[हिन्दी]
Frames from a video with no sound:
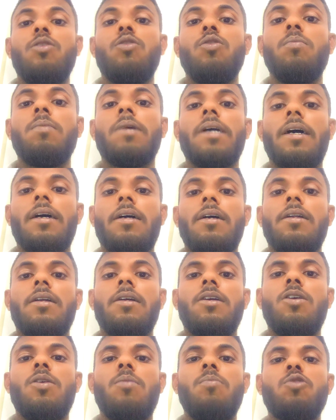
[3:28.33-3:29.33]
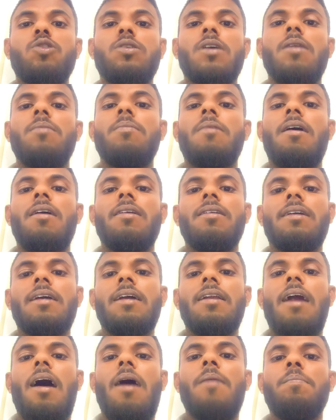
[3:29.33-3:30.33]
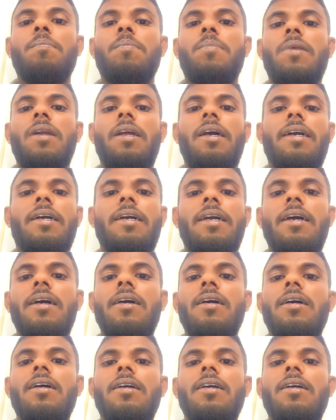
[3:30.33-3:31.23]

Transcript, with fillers: तुम क्या कर रही हो मुसलमान के नाम लेके